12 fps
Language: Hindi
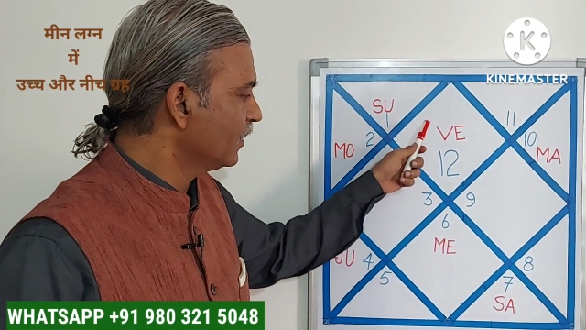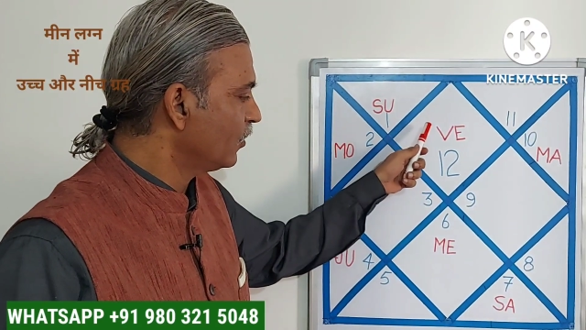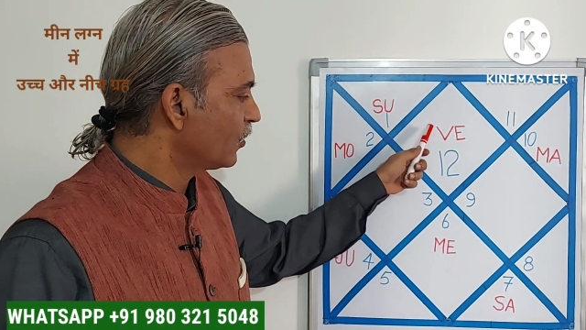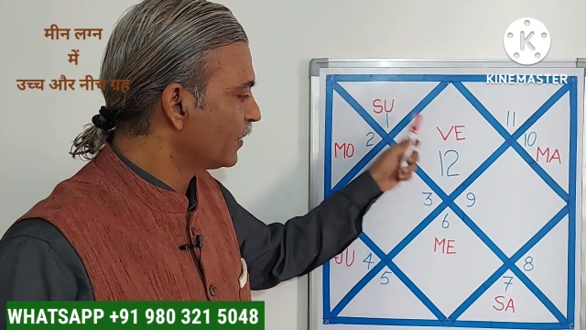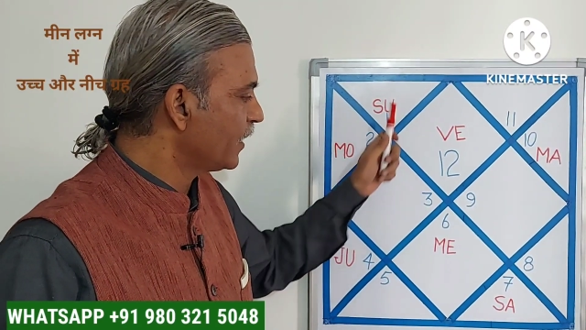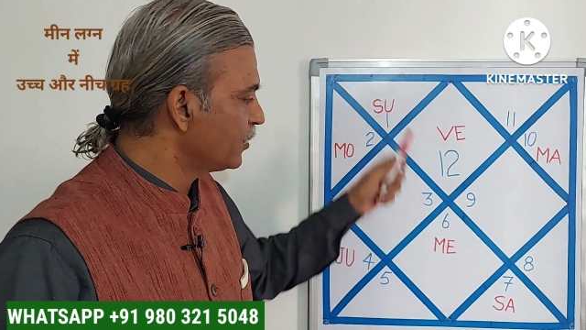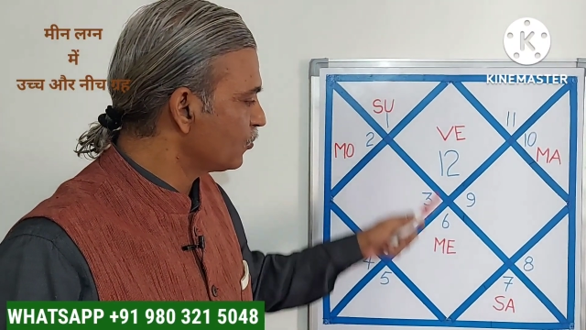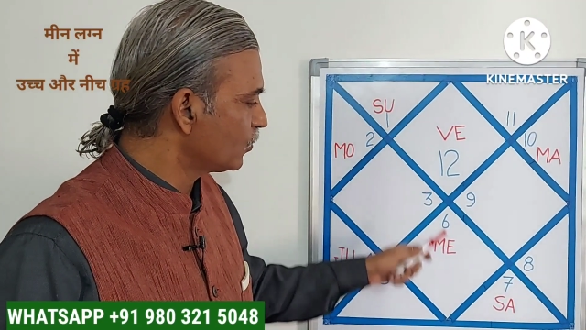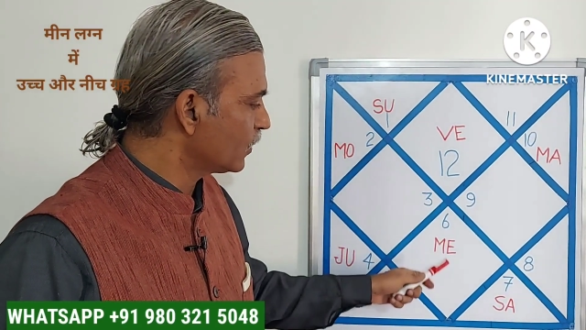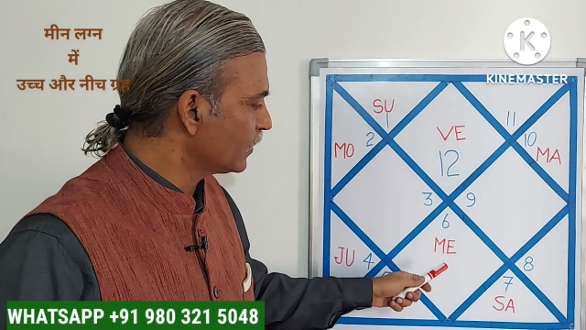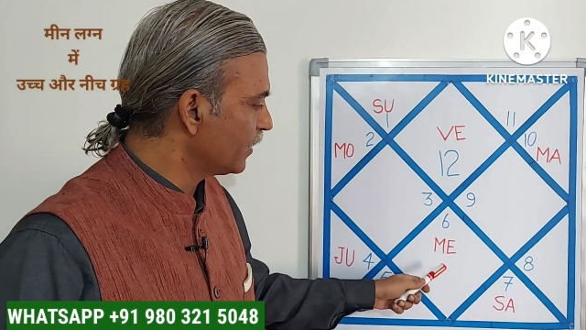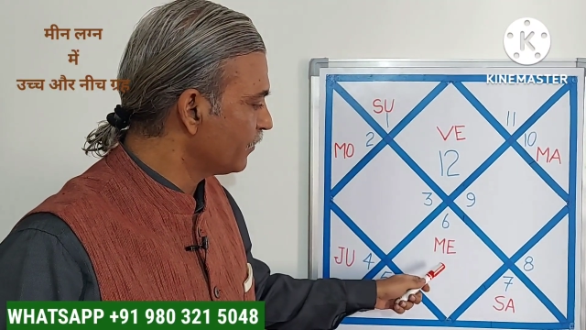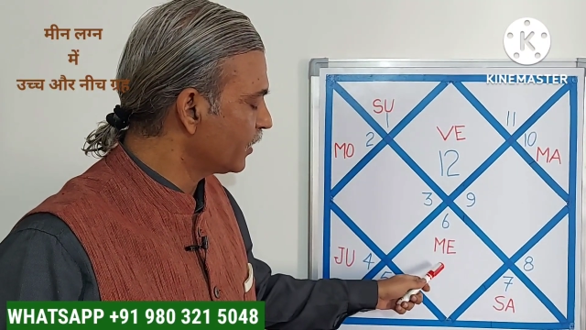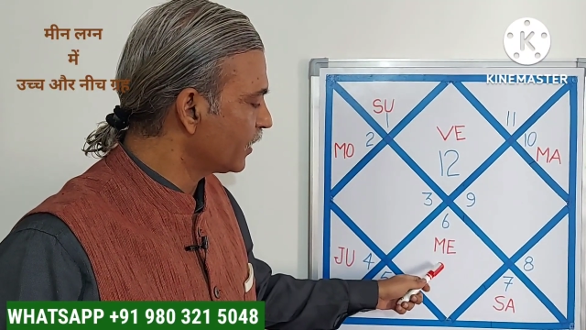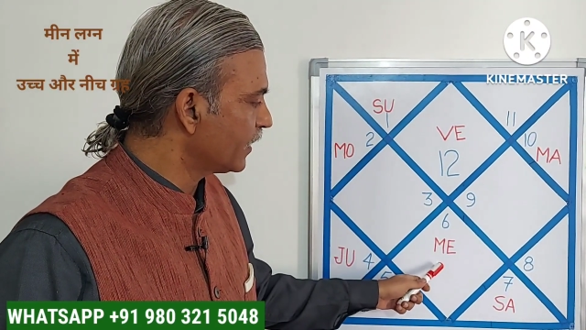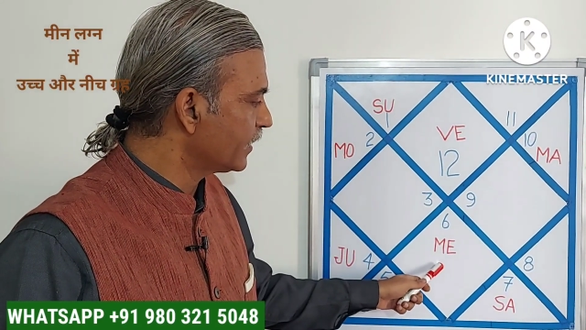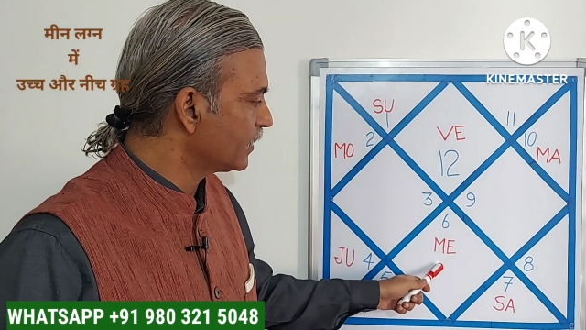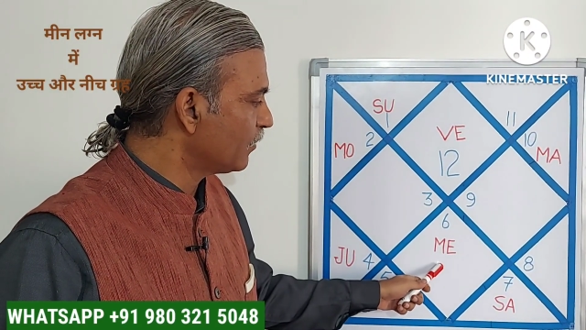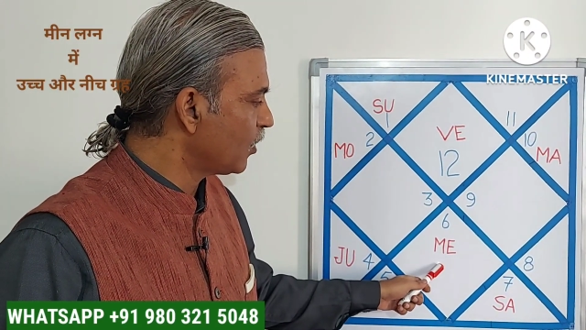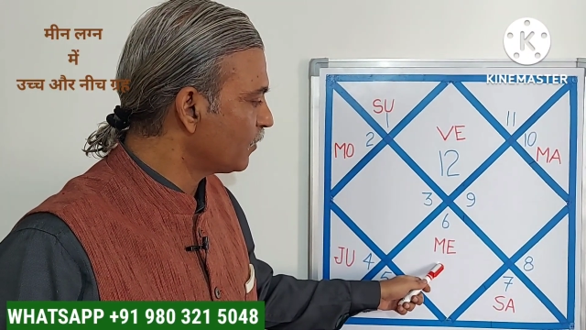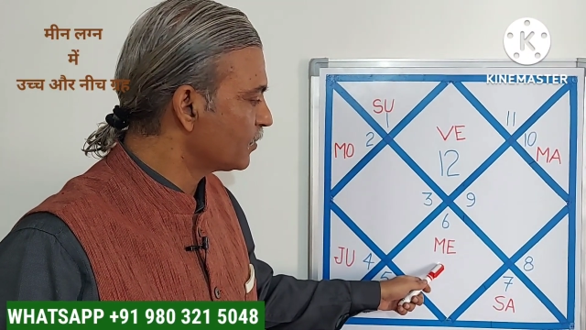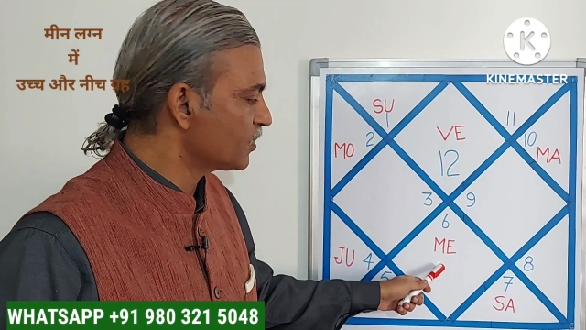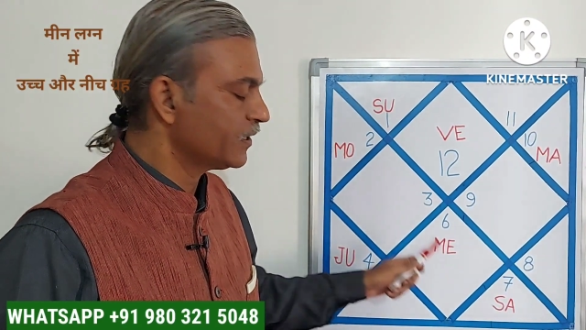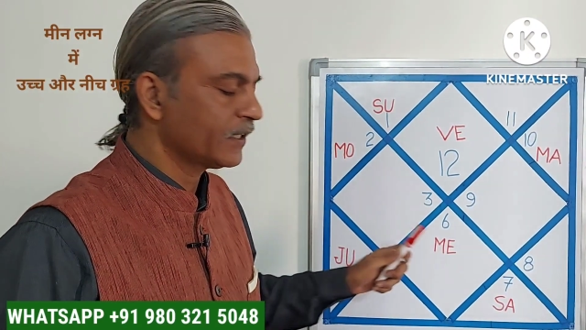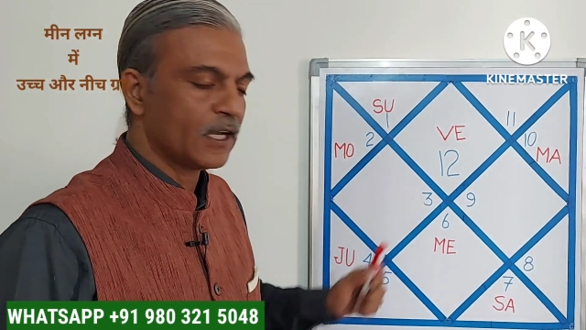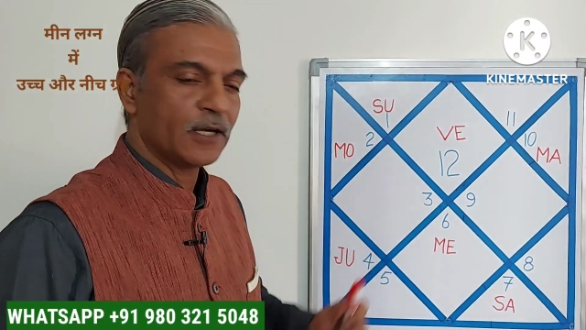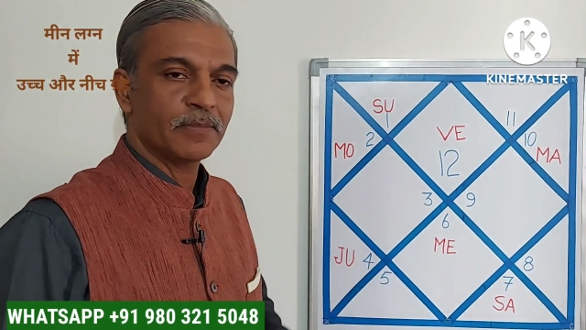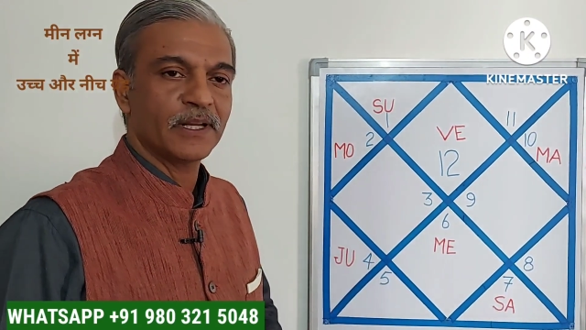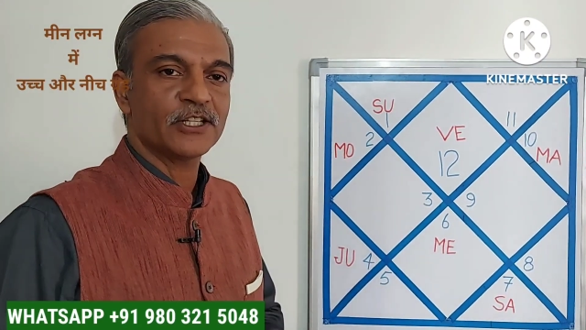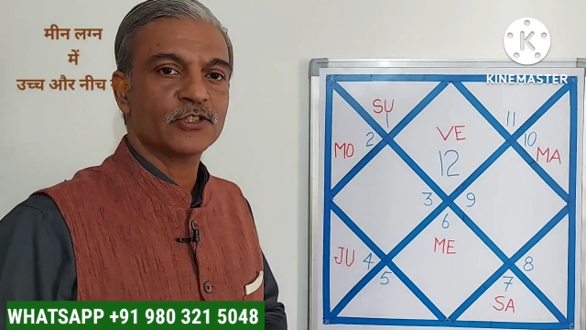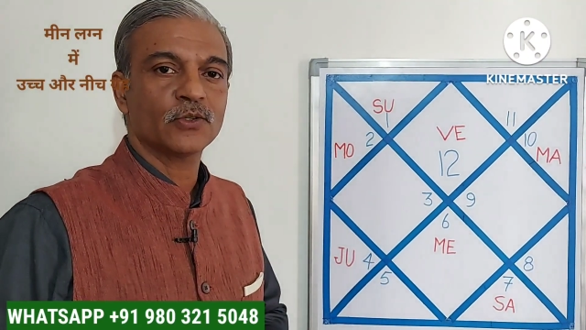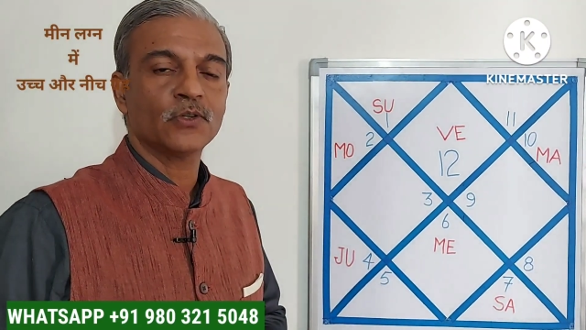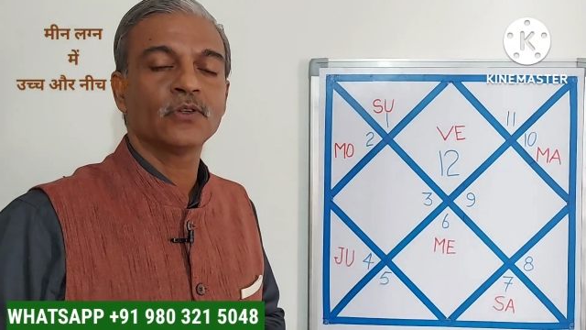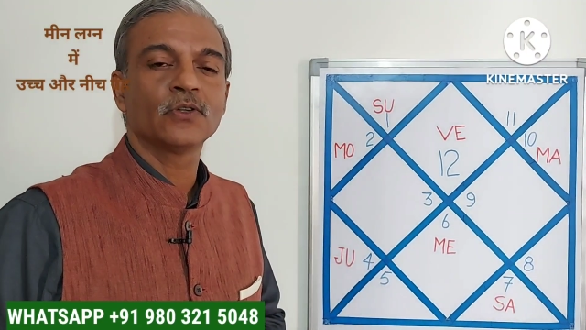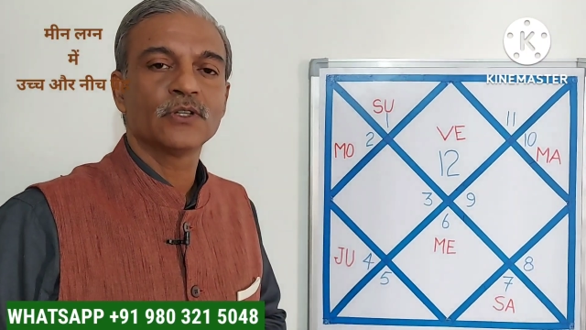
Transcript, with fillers: और यही शुक्रदेव अगर एकदम ऑपोजिट यहाँ प्लेस्ड हो